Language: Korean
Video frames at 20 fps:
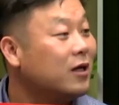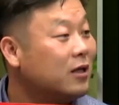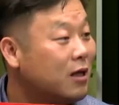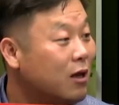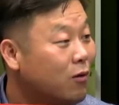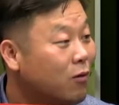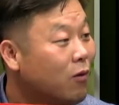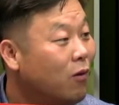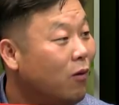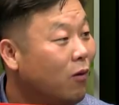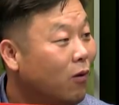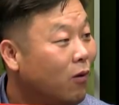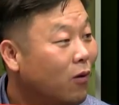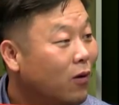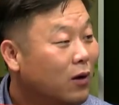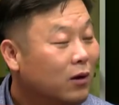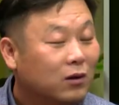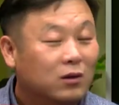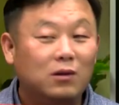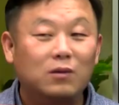되고
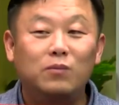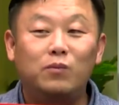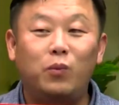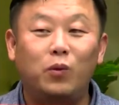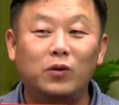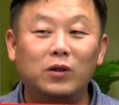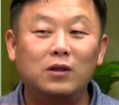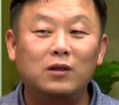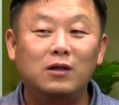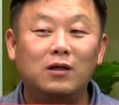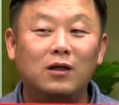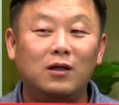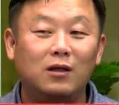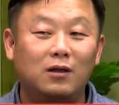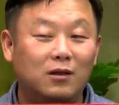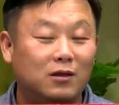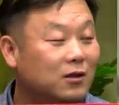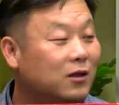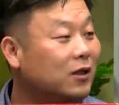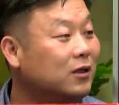그럼
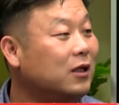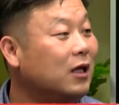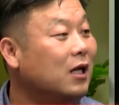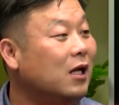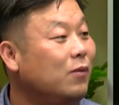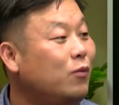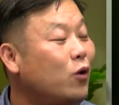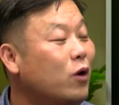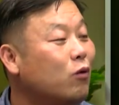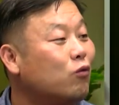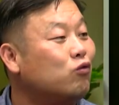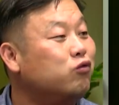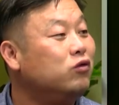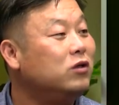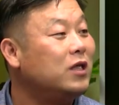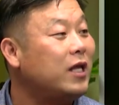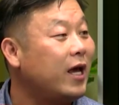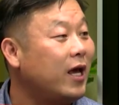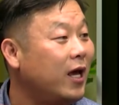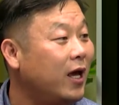본인들이 드디어 이제 일본의
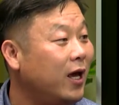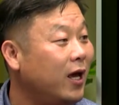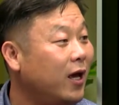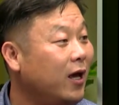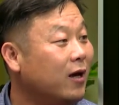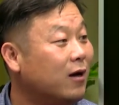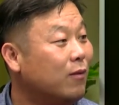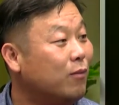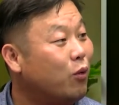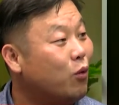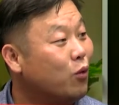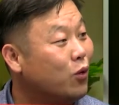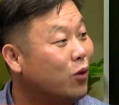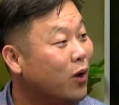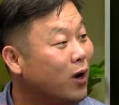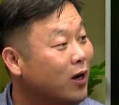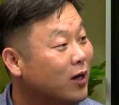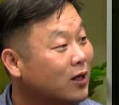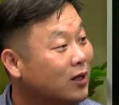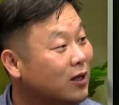군대를
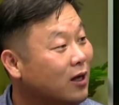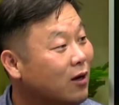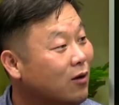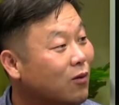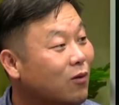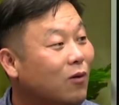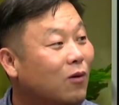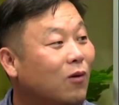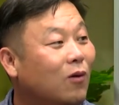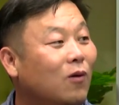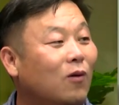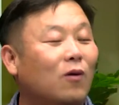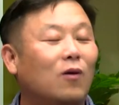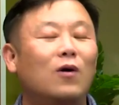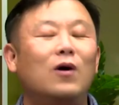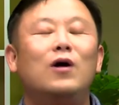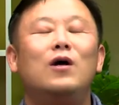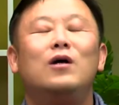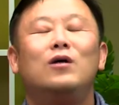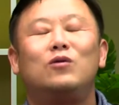보유하게 되고
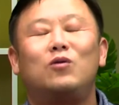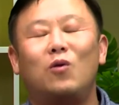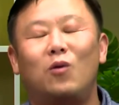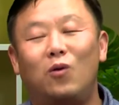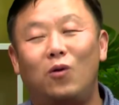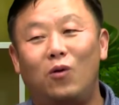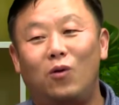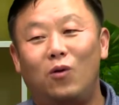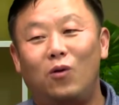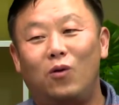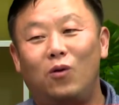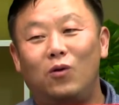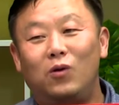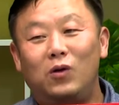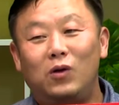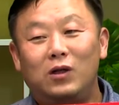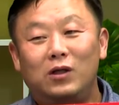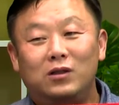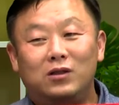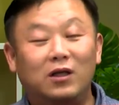또
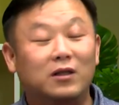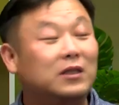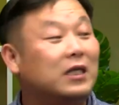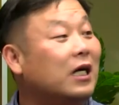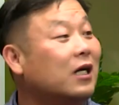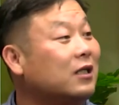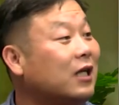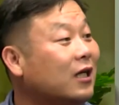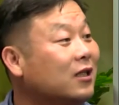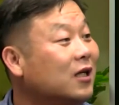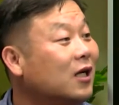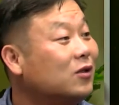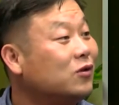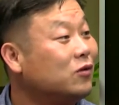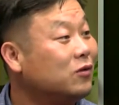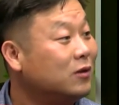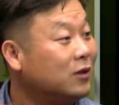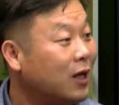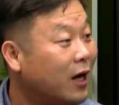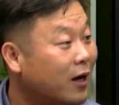전쟁을 다시 할
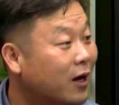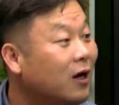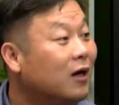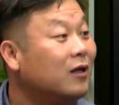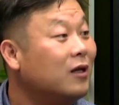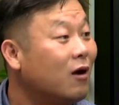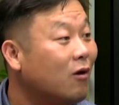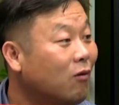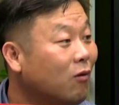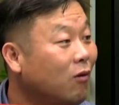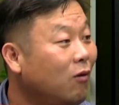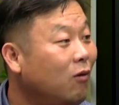수 있는 나라가 되고